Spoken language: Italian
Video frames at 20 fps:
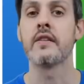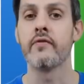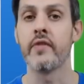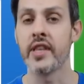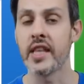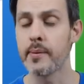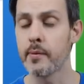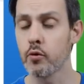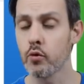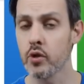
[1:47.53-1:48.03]

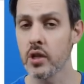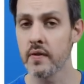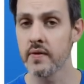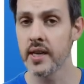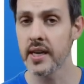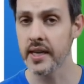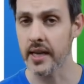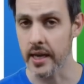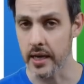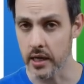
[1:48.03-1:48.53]
Vediamo
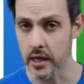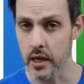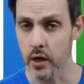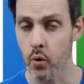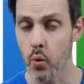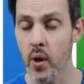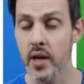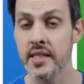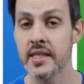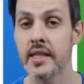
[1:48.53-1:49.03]
tuttavia che in
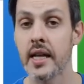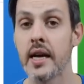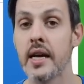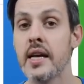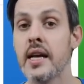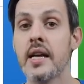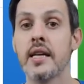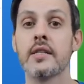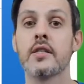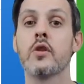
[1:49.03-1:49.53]
questa
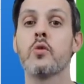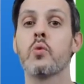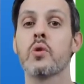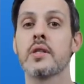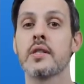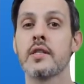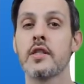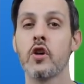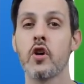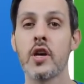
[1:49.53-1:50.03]

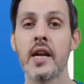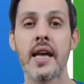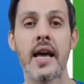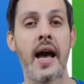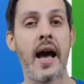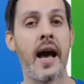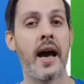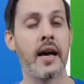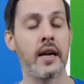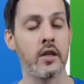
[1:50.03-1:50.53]

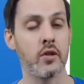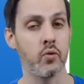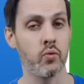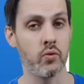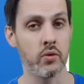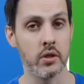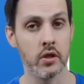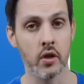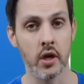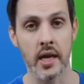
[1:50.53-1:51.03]
situazione a
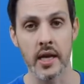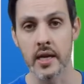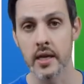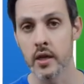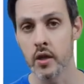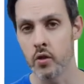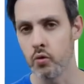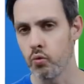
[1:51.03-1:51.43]
risoluzione